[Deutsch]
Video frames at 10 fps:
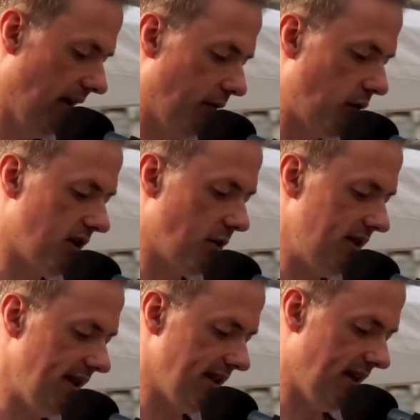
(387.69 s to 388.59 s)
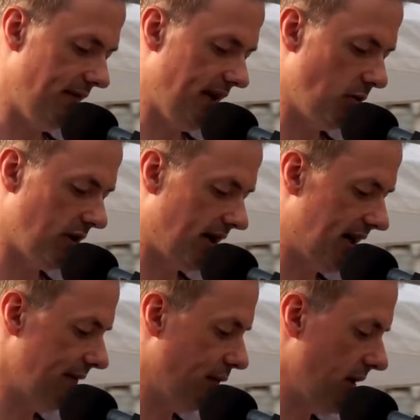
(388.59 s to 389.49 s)
wo genau diese Entwicklung
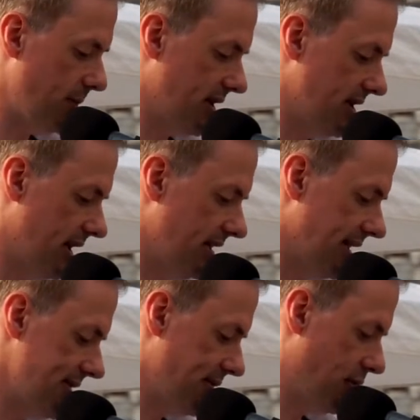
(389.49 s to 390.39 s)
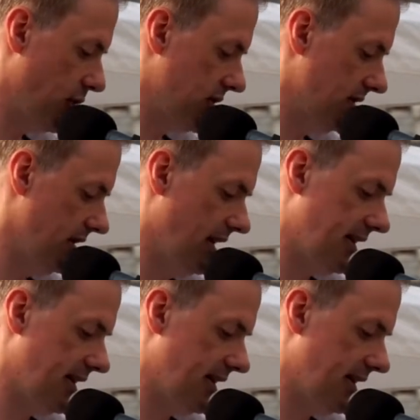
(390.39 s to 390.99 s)
gerade vor ein paar Tagen dazu führte,